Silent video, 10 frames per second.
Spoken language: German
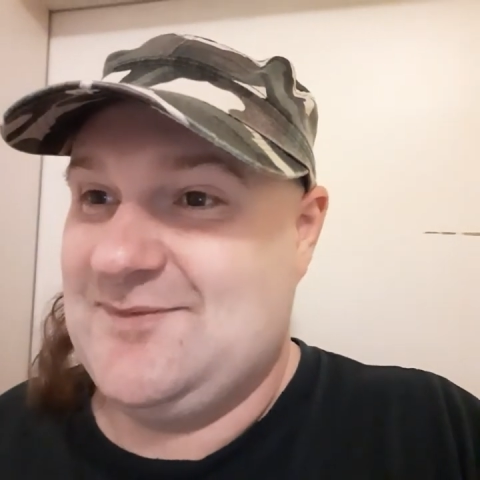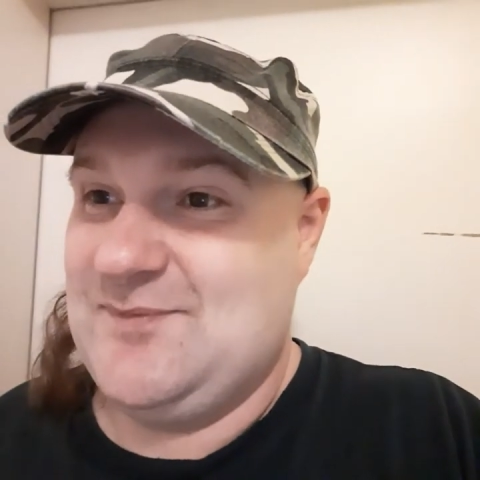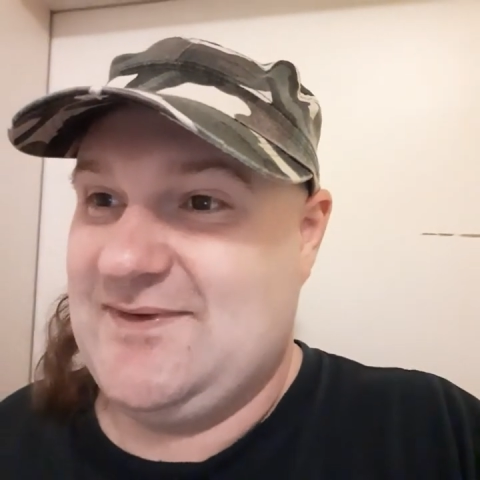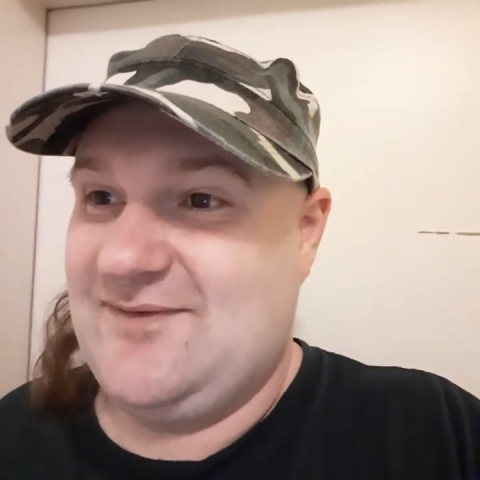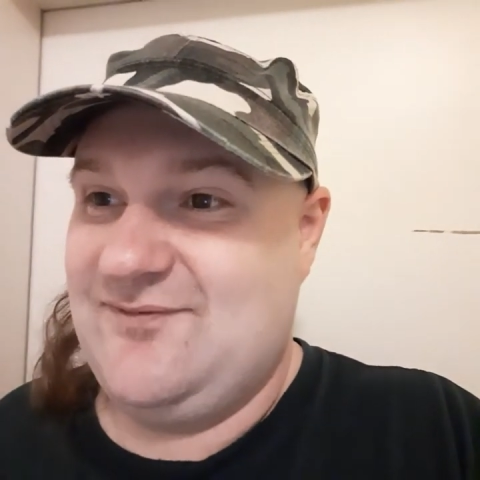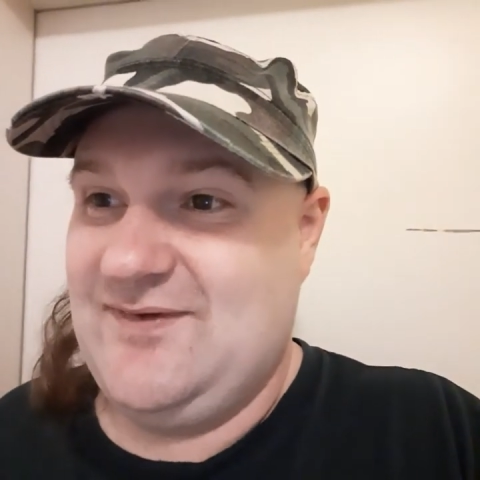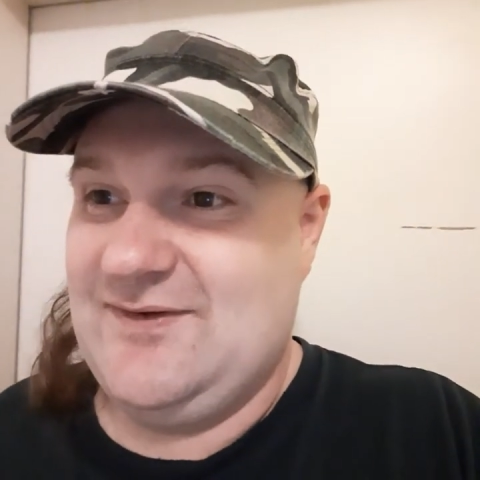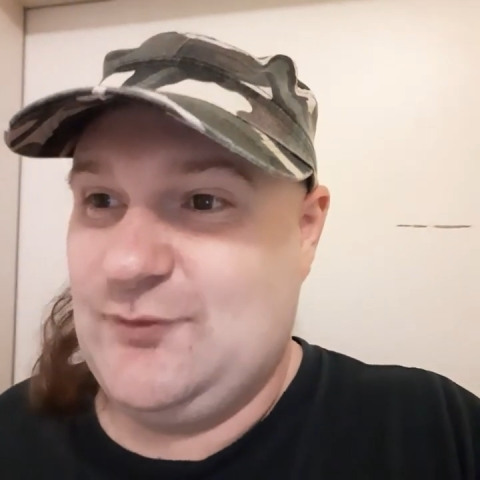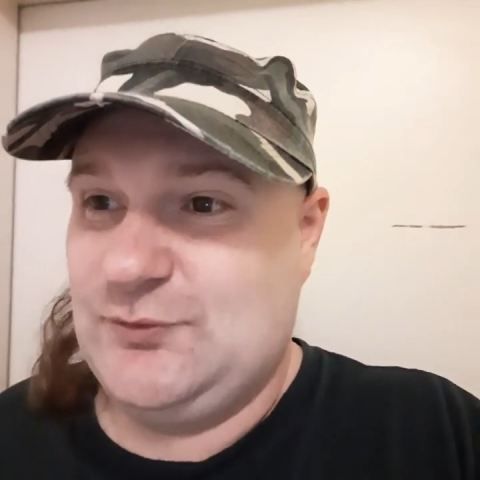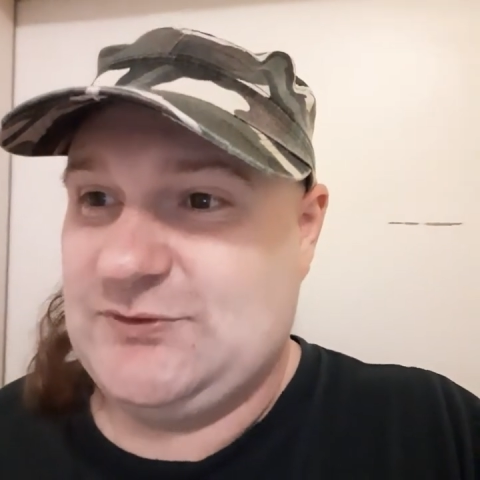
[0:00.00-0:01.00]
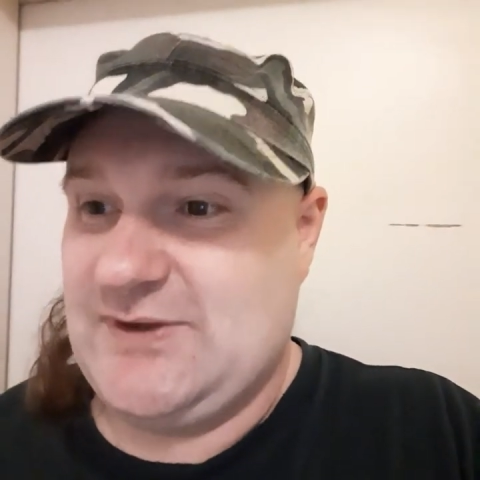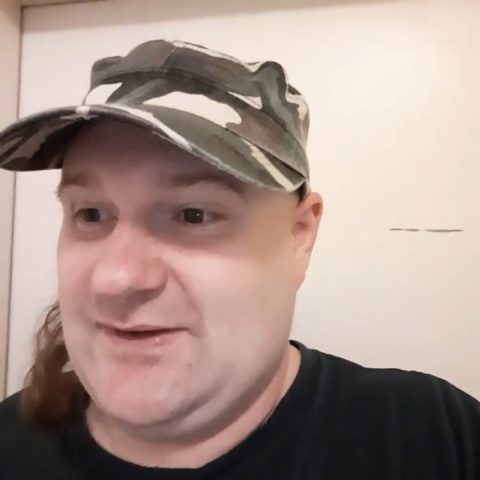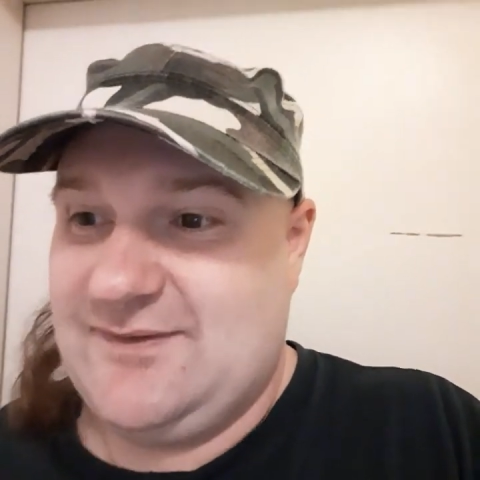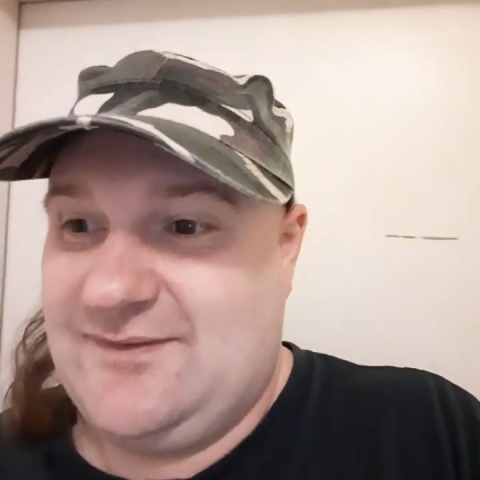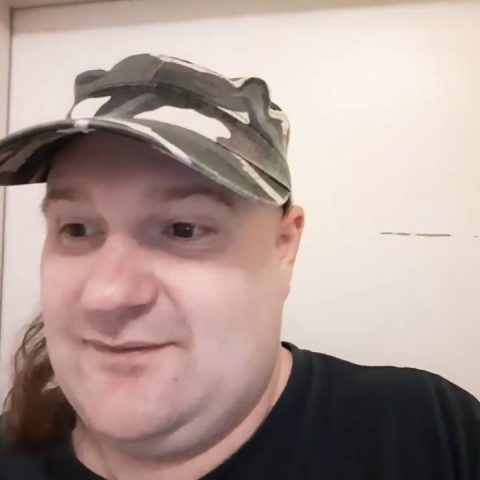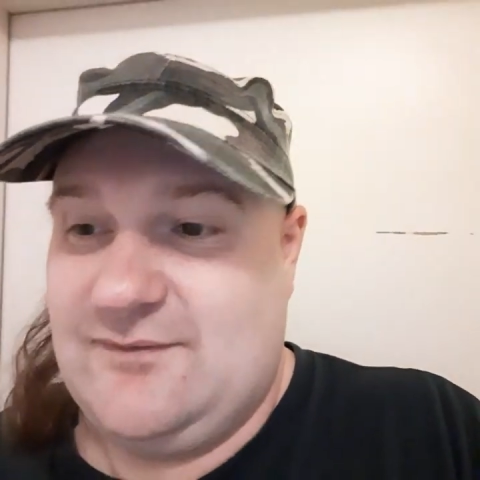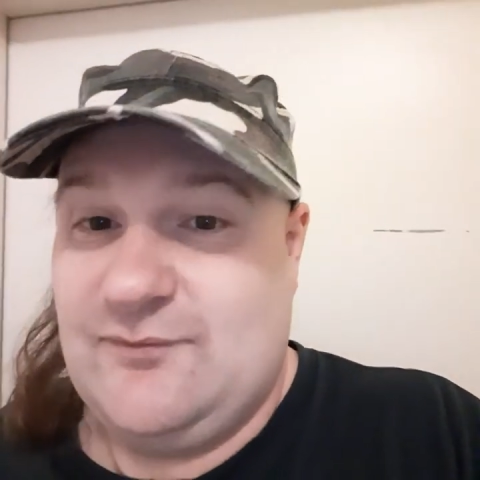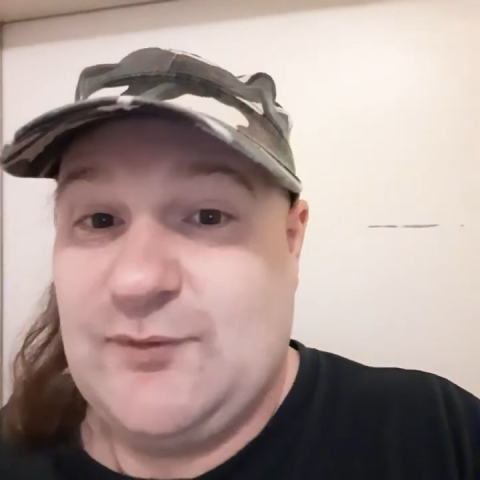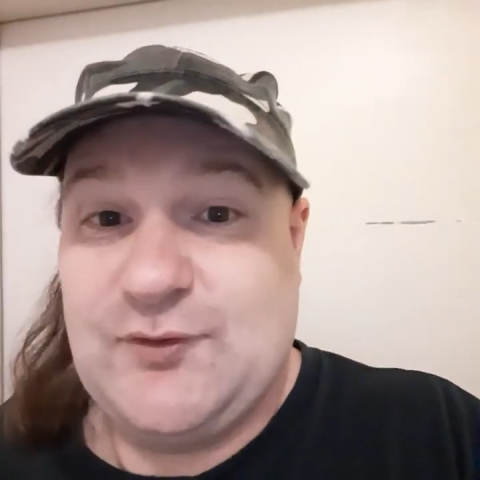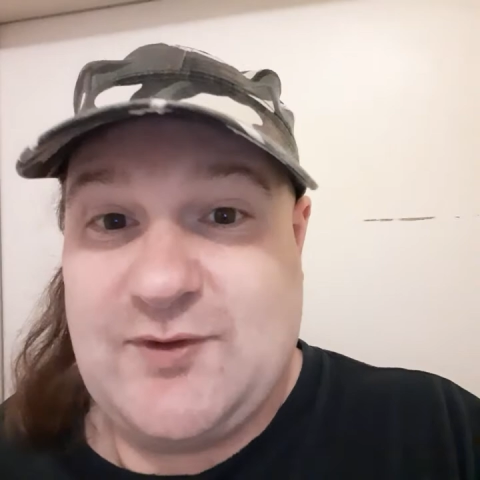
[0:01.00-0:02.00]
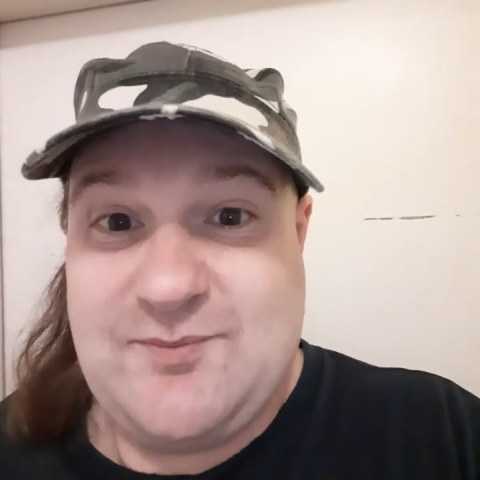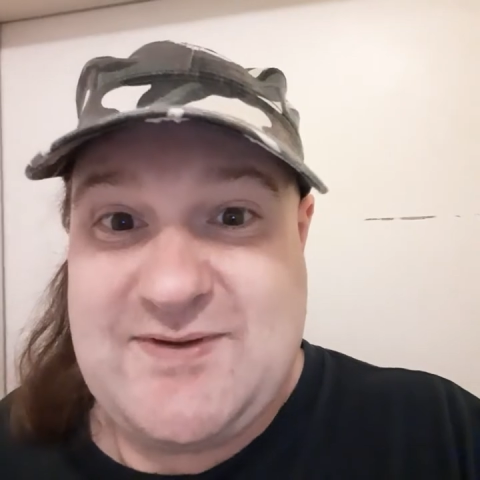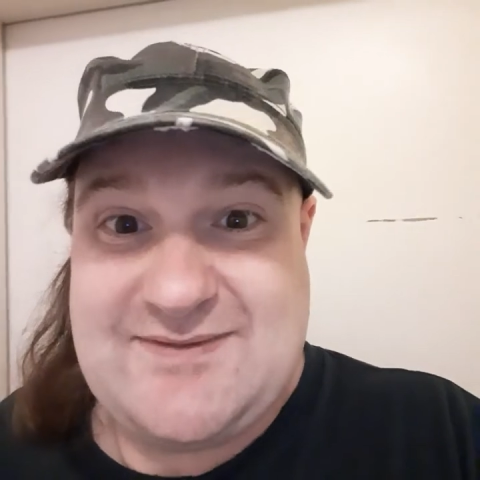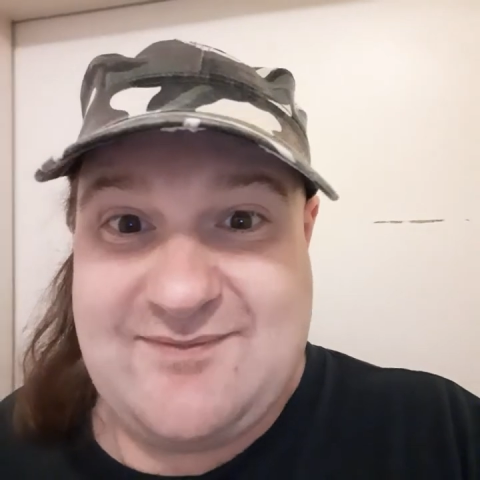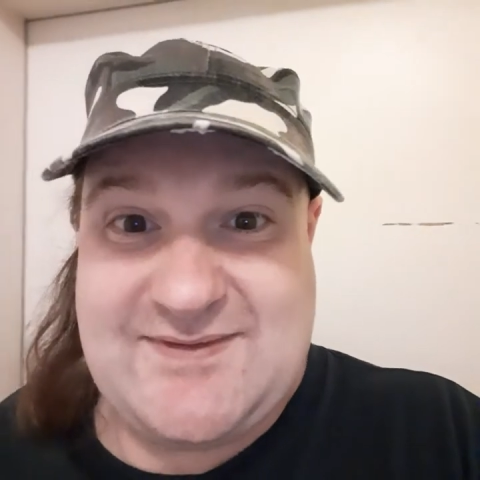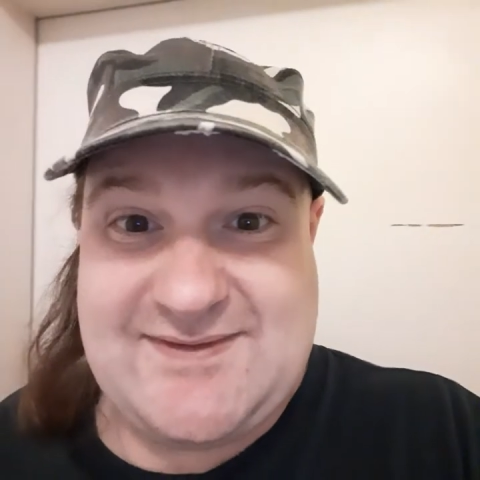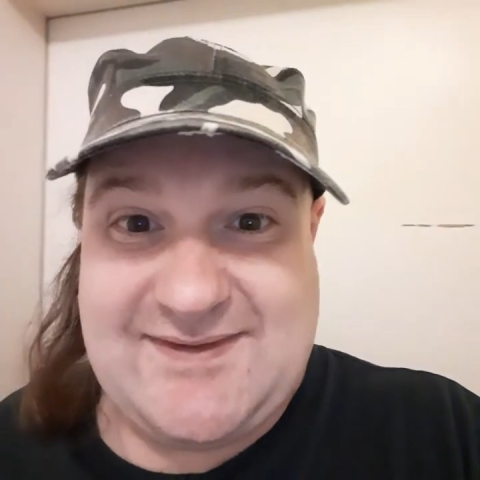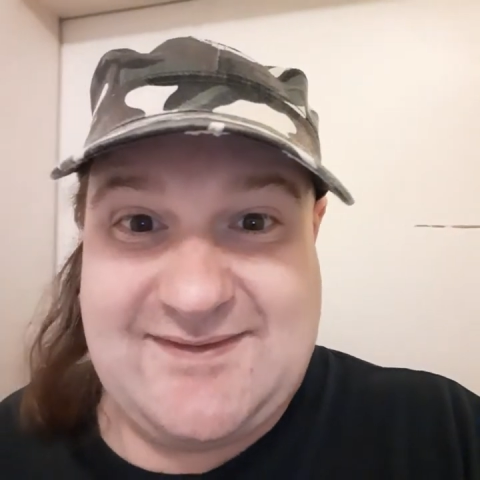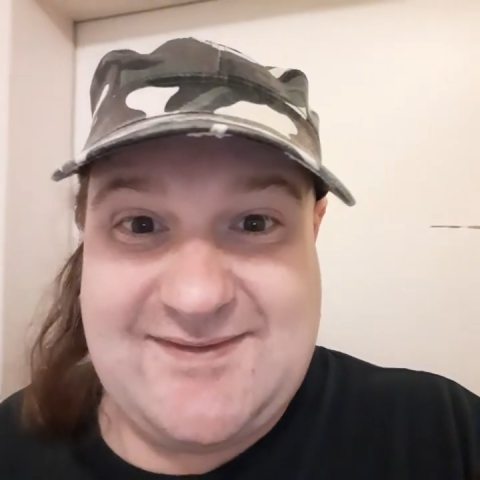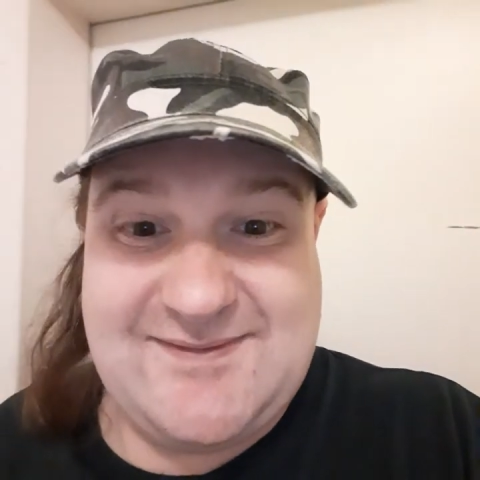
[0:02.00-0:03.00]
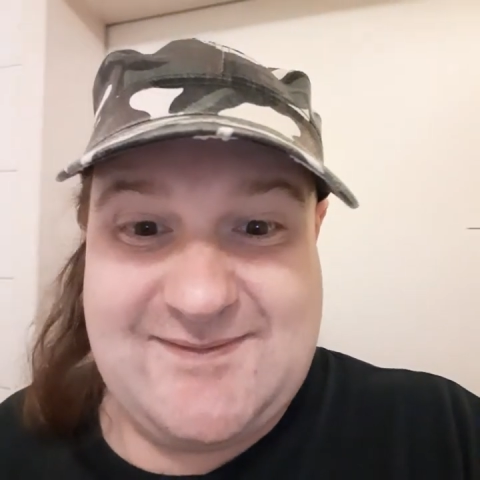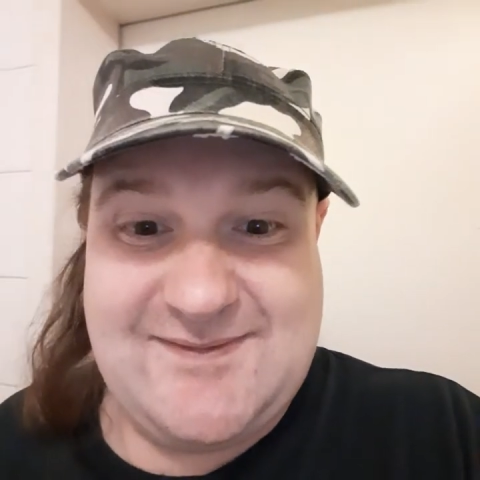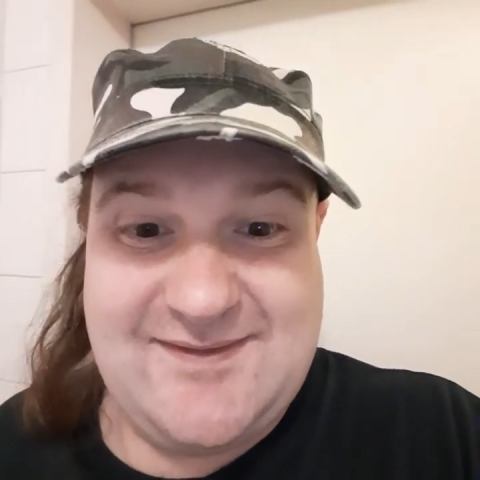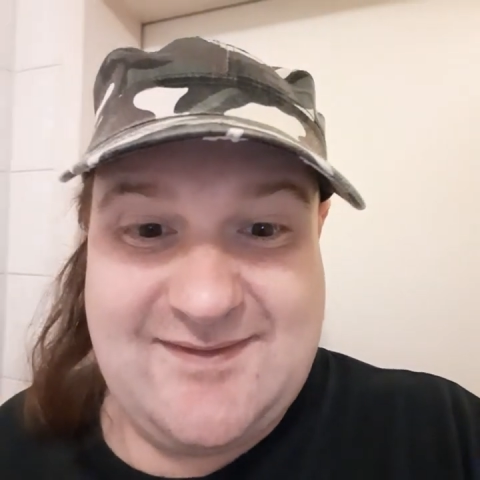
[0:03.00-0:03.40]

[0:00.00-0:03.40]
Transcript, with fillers: mit den vielen Duschgelen, wo noch ein bisschen was drin ist.